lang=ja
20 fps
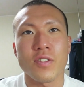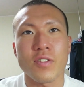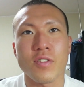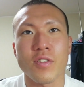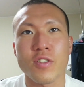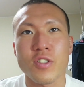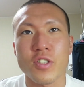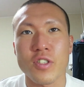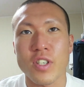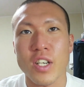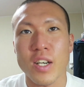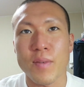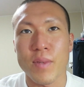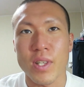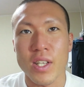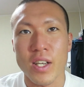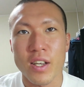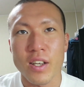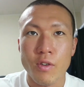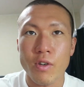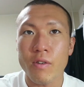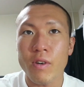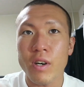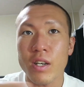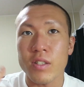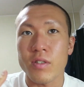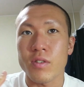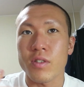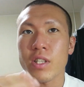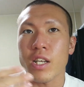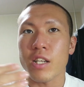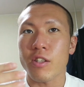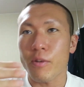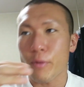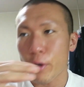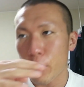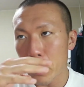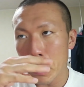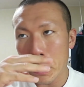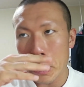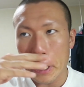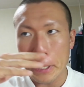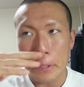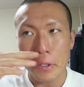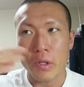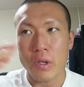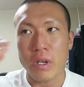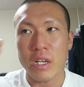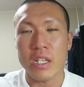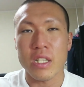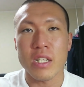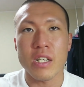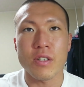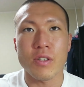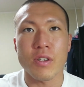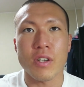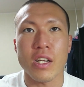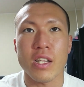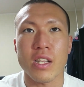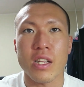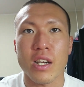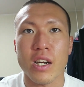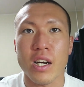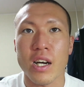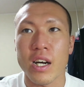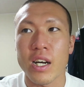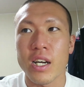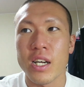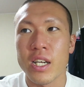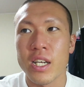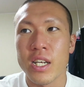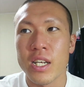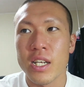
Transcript: その瞬間まで。で、俺は例えばコンテストとかに出る時やったら、